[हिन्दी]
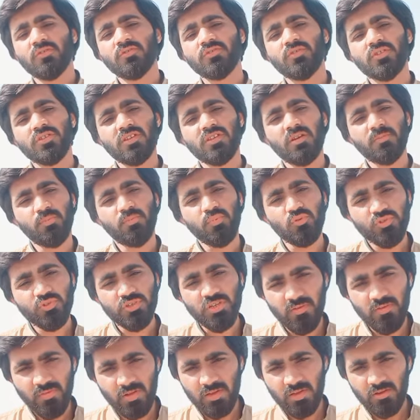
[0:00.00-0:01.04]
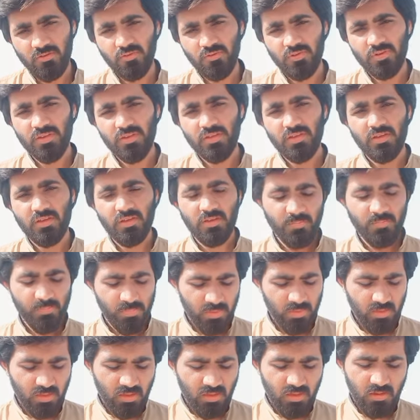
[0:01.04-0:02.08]
जिसका पूछने वाला कोई नहीं है
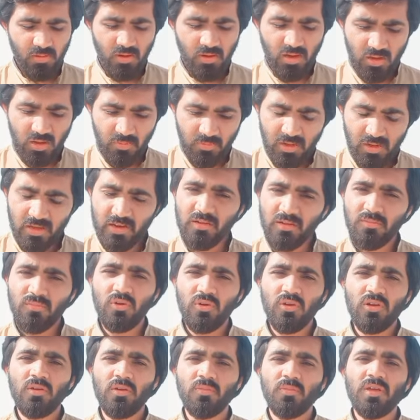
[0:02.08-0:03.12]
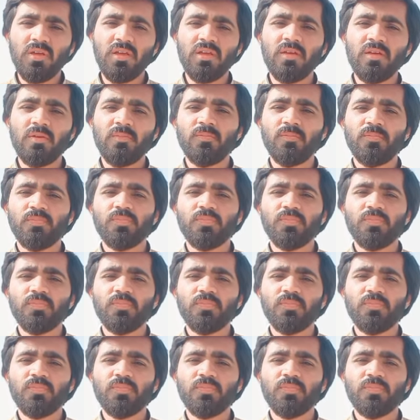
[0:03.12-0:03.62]
हमारे मुल्क में